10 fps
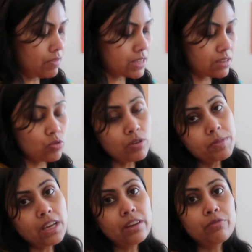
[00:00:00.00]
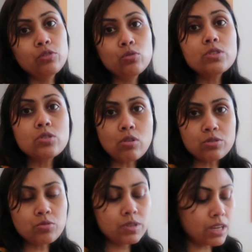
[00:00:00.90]
वैसे तो हम सारे फ्रूट्स
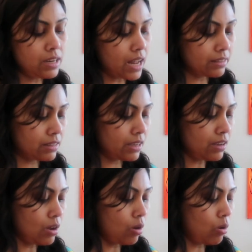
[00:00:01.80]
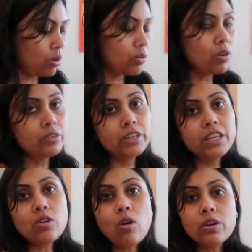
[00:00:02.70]
कॉस्को से ही लाते हैं और
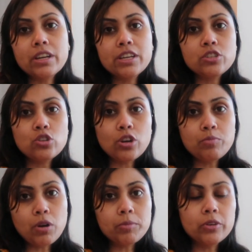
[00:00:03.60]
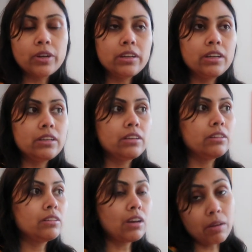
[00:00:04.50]
ऑलरेडी ऑरेंज और पॉमोग्रेनेट
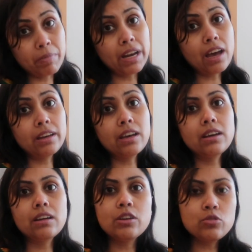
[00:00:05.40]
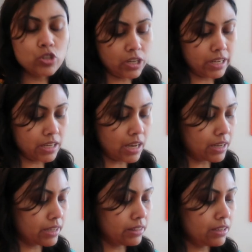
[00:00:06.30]
बनाना अनुज लेके आ
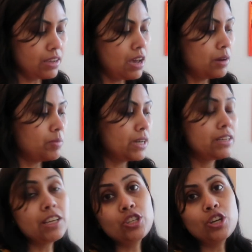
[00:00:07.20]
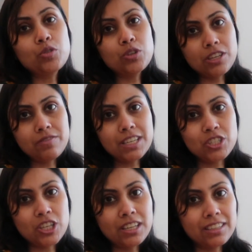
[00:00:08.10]
गए थे बट येशा को कीवी
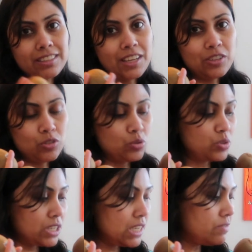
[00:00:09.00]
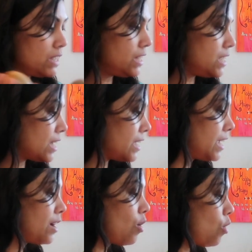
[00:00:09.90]
अच्छा लगता है तो कीवी लिया
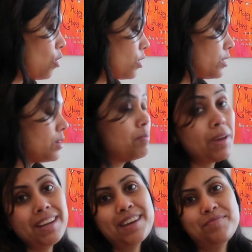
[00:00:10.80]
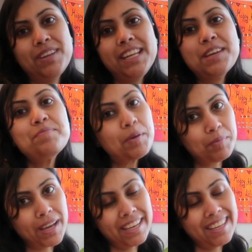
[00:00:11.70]
है और मैंने अपने लिए
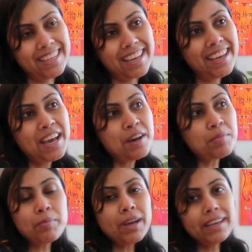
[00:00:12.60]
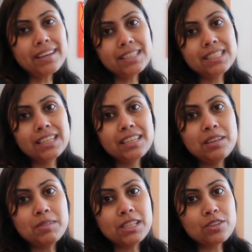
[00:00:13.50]
पपाया लिया है पपाया हर जगह
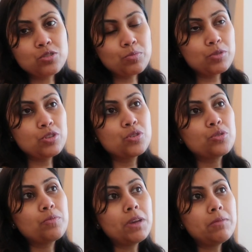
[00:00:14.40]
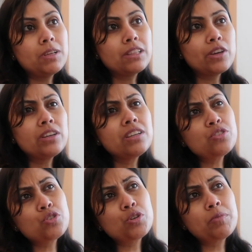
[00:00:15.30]
नहीं मिलता सुपर स्टोर में ही मिलता है इंडियन स्टोर